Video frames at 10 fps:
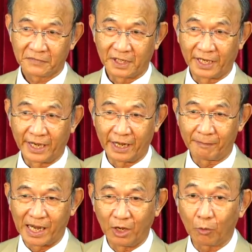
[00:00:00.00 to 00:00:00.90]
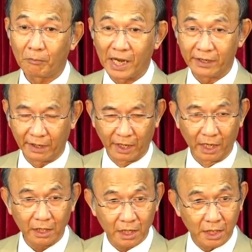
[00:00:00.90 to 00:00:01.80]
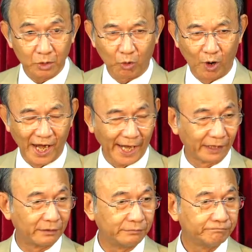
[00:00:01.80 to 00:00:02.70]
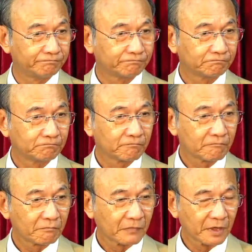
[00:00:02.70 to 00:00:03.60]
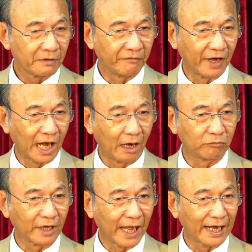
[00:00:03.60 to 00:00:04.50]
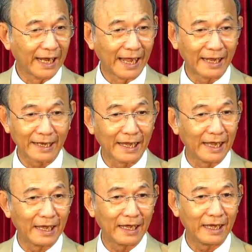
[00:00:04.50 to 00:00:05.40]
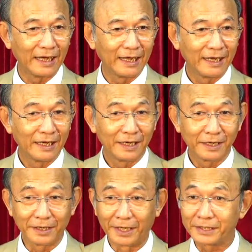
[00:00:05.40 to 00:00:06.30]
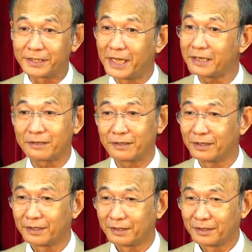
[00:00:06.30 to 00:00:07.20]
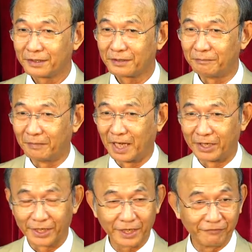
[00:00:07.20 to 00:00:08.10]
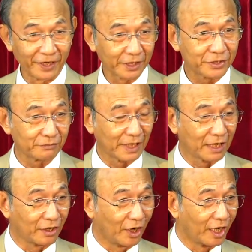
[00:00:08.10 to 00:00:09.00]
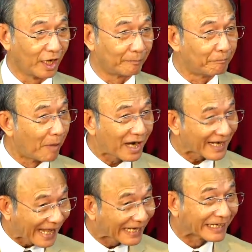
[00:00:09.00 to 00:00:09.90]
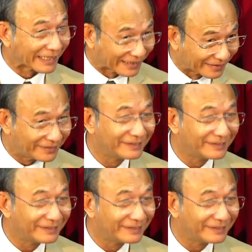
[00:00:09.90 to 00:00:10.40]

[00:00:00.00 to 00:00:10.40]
Naban lúc bấy giờ kinh hoàng, và ông đã ngã ra để chết, mà người Việt chúng ta gọi là bất đắc kỳ tử.